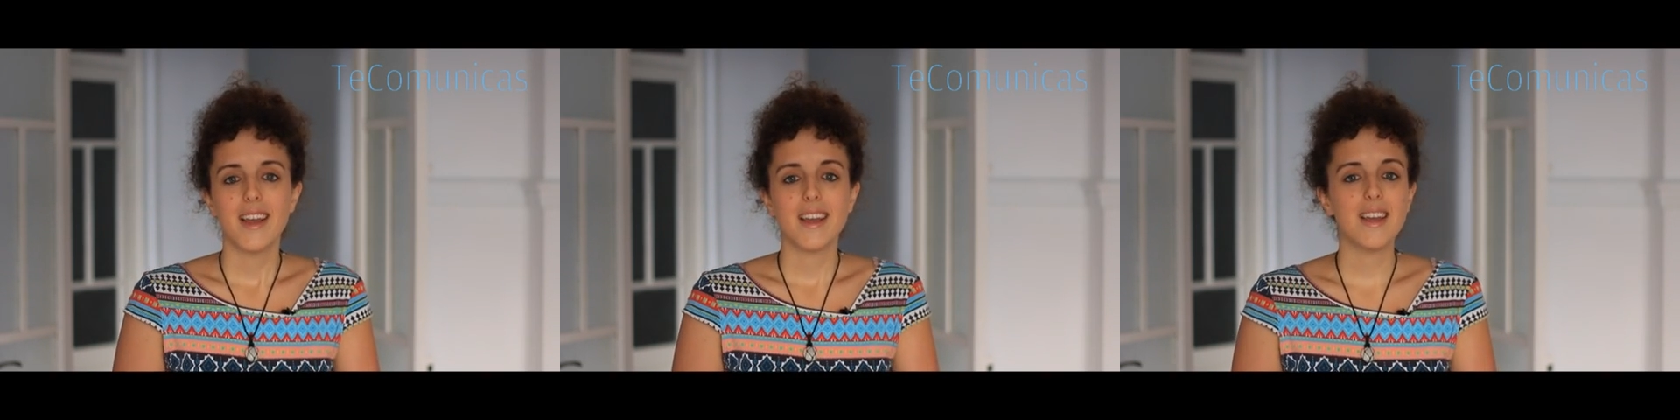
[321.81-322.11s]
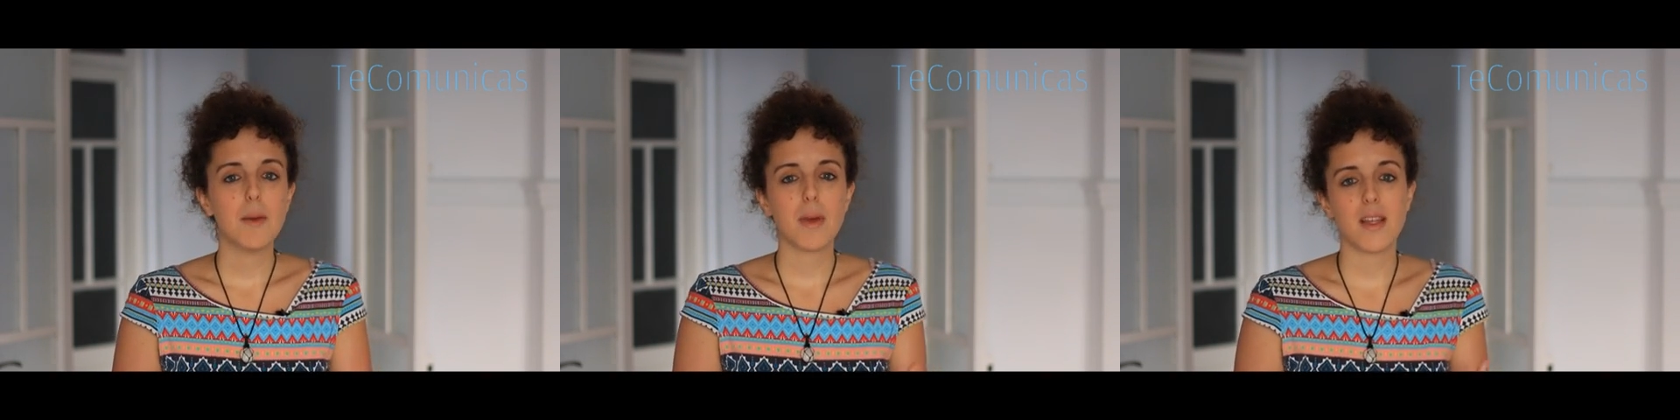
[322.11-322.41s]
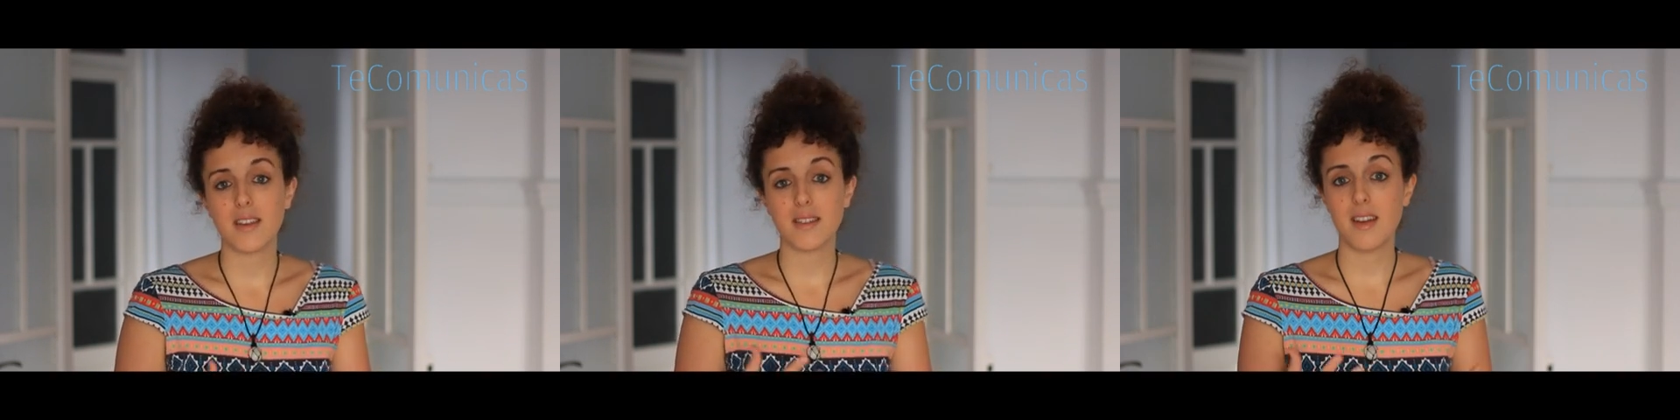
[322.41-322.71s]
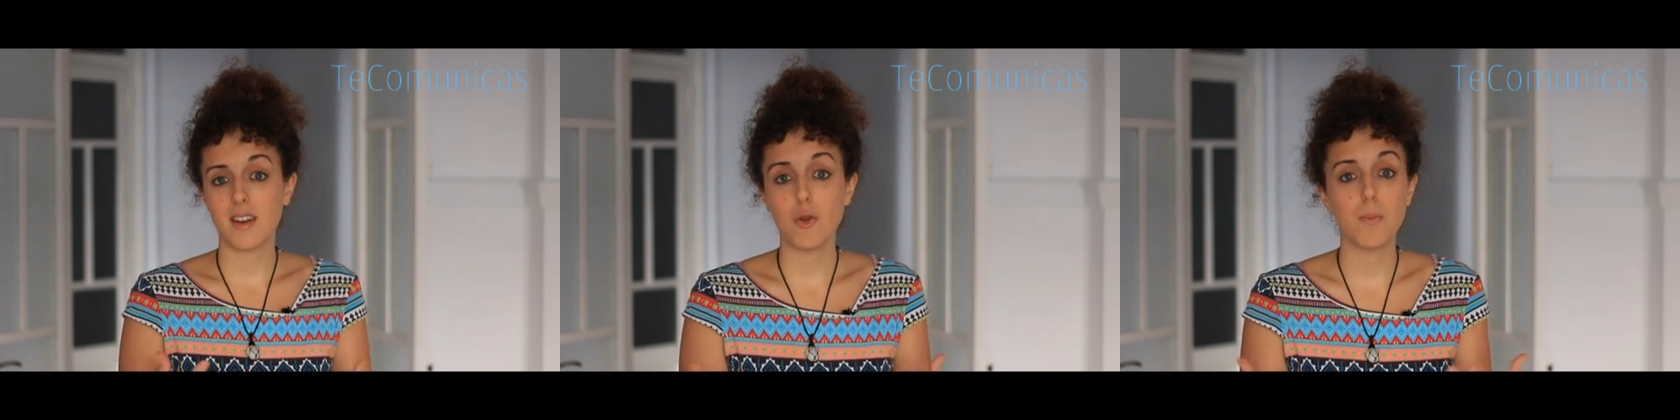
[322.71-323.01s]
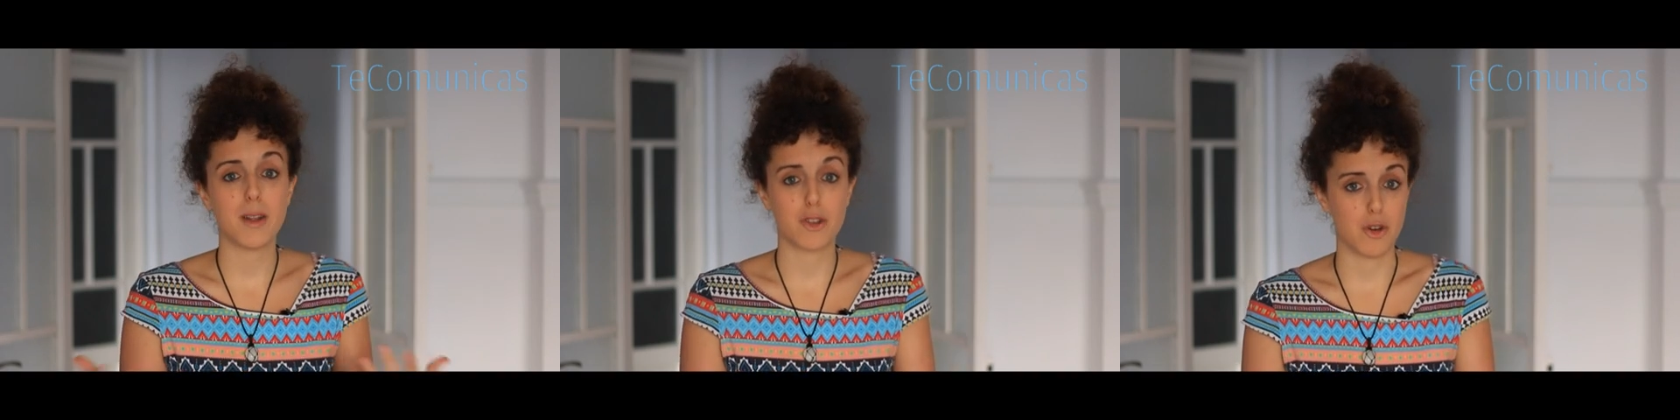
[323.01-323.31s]
y empiezas a ser un
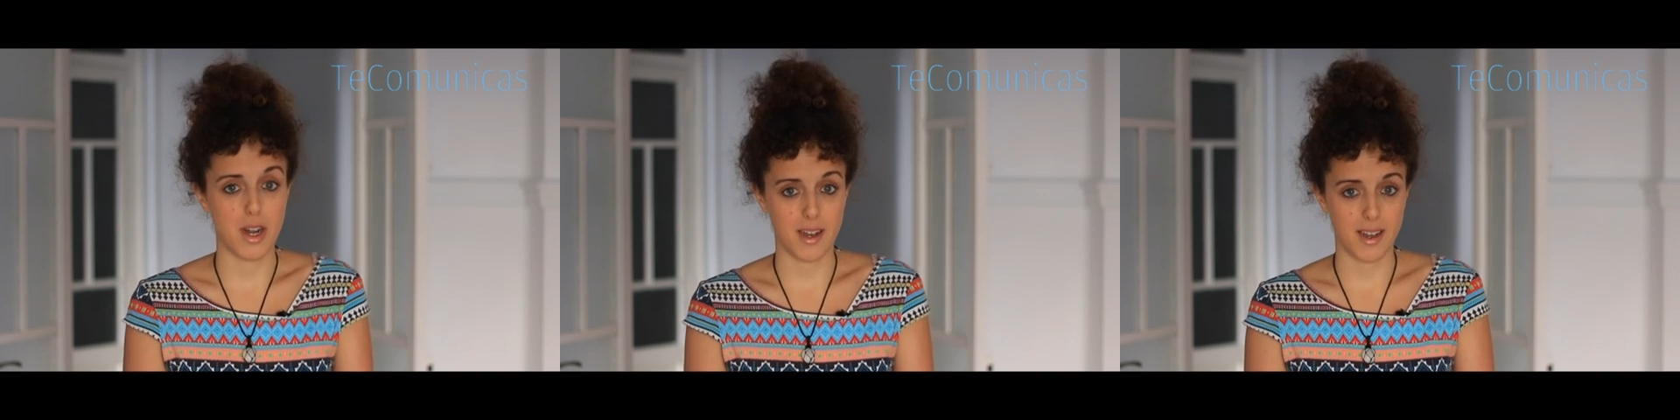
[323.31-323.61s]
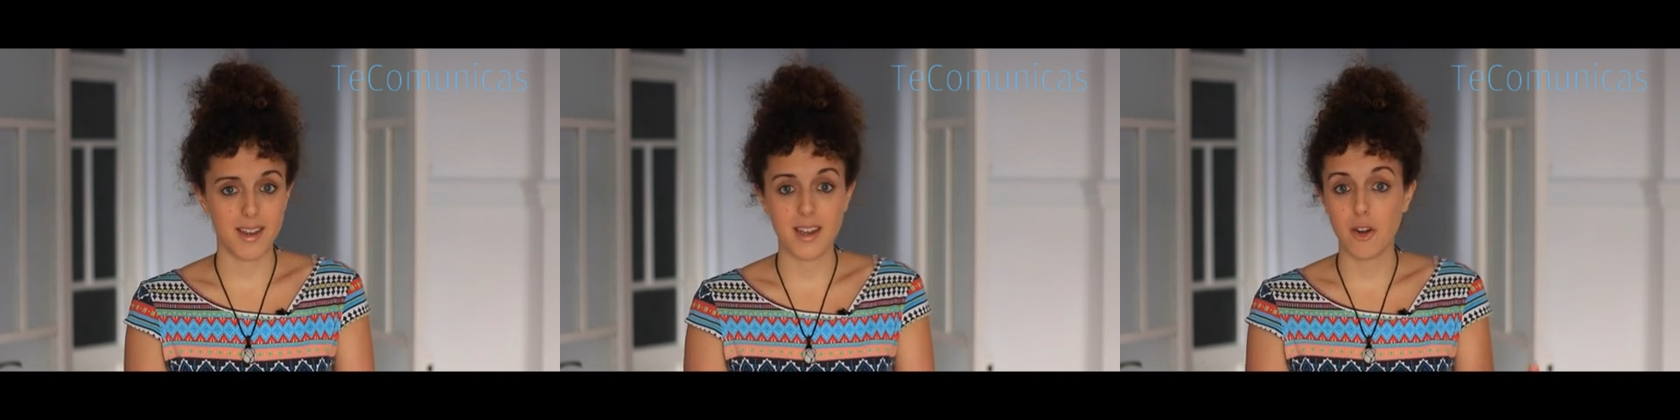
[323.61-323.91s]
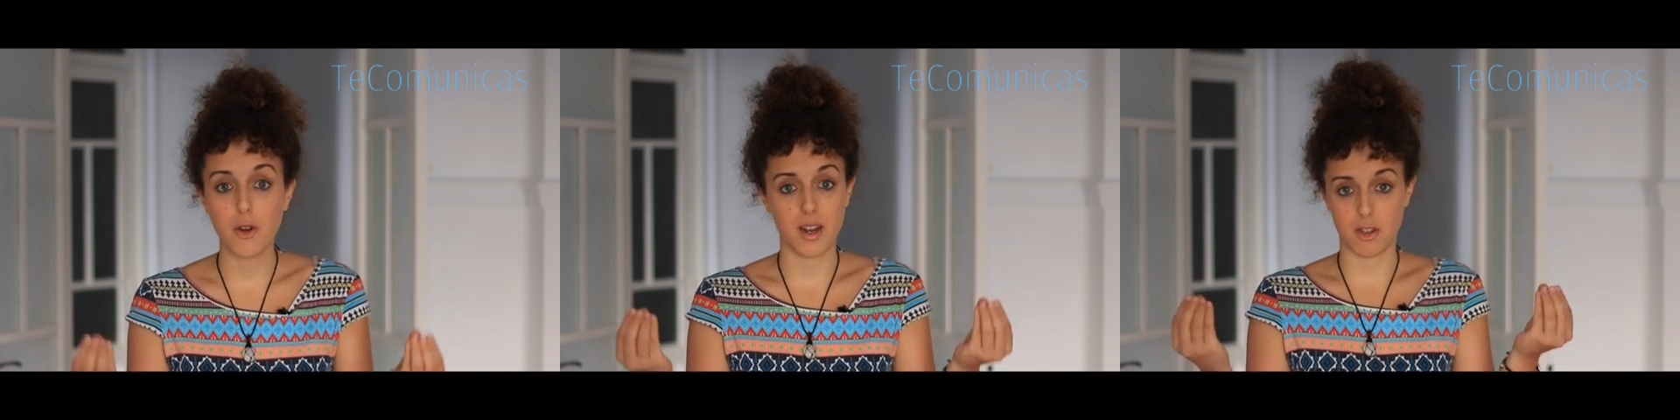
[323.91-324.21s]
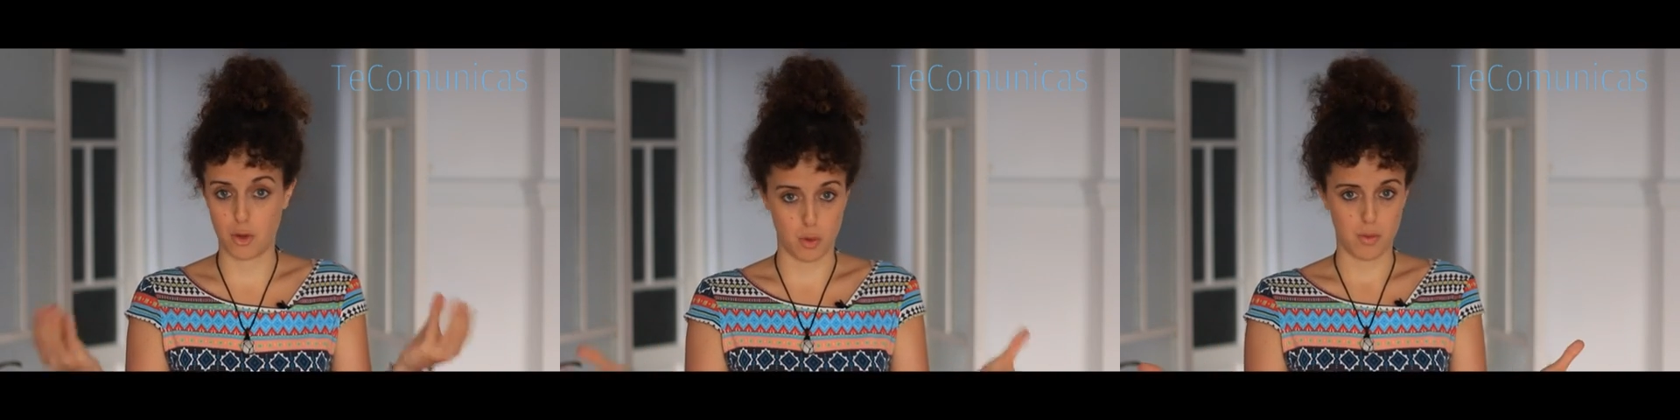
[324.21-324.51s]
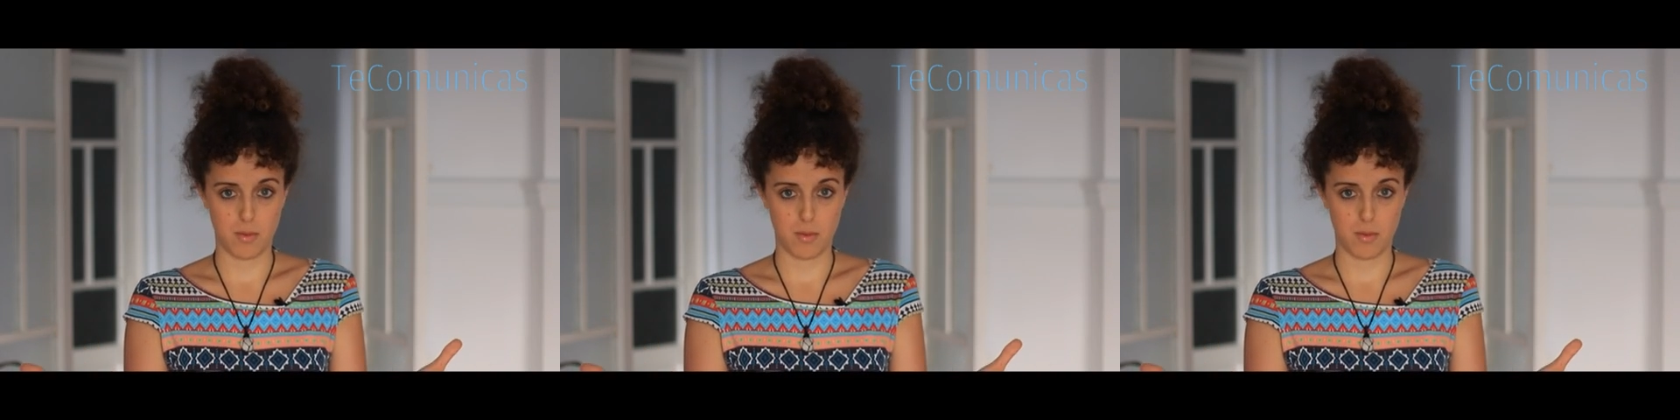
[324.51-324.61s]
personaje que no eres tú,